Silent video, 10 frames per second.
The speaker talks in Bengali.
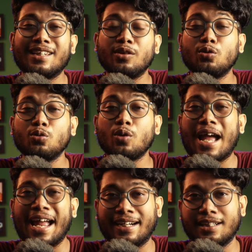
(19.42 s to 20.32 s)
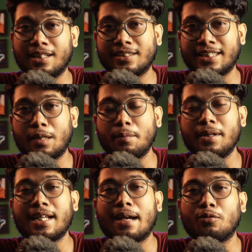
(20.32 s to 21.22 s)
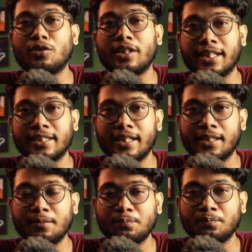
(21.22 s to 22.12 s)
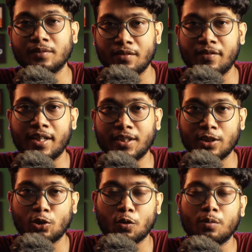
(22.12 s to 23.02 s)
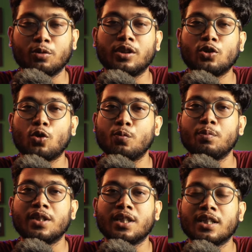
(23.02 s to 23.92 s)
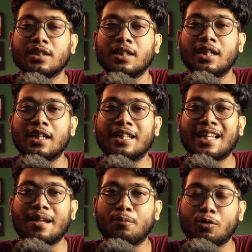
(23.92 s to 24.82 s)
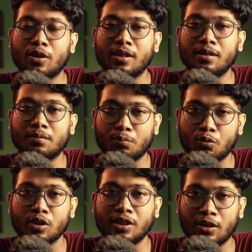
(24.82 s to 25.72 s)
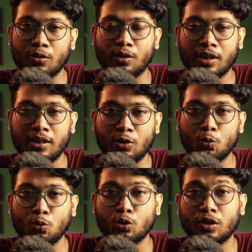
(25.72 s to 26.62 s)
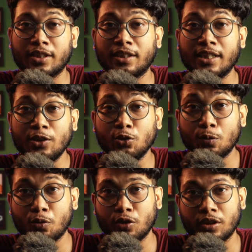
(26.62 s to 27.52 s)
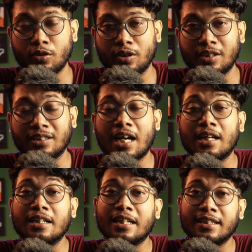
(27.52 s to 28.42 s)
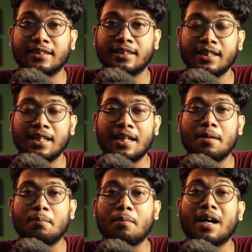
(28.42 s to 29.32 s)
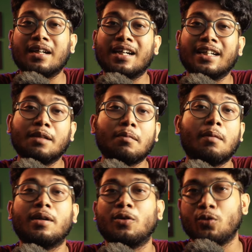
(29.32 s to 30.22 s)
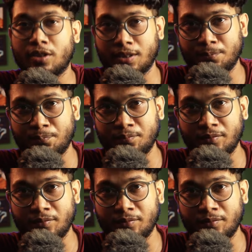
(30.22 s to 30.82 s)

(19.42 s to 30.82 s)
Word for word: কিন্তু একটা স্টেটমেন্ট এমন রেখেছিলেন ফেডারেশন সভাপতি স্বরূপ বিশ্বাস তারপরে পরিচালকরা দুশো তেত্রিশ জন পরিচালকরা তার এগেনস্টে মানহানির মামলা করেছেন